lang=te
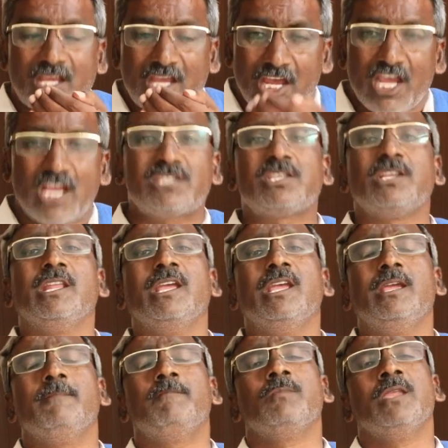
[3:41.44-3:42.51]
కేసుని
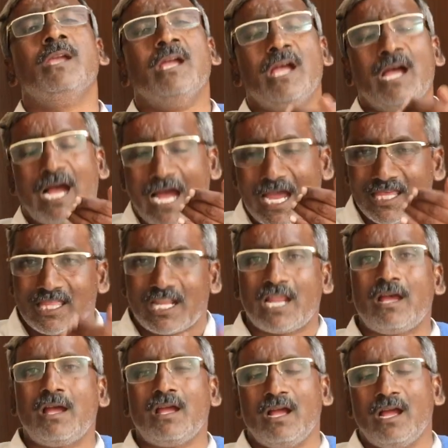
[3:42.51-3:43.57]
హైదరా